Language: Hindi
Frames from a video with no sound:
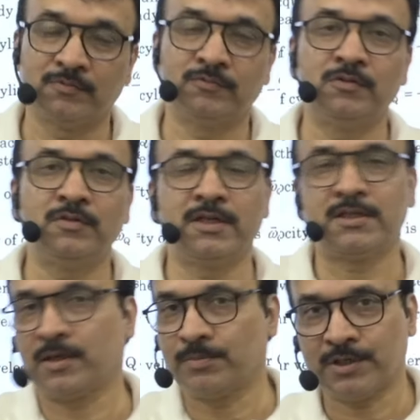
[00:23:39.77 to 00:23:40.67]
वो
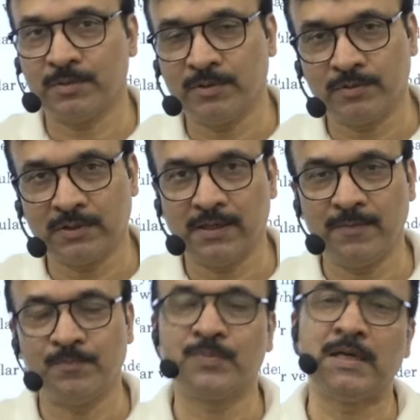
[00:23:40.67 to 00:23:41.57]
डिस्क्रिप्शन में होता है
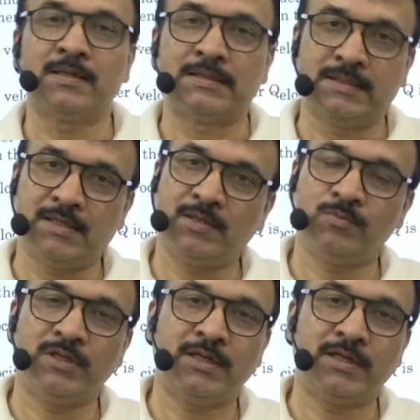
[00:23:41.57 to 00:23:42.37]
जैसे ही मुझे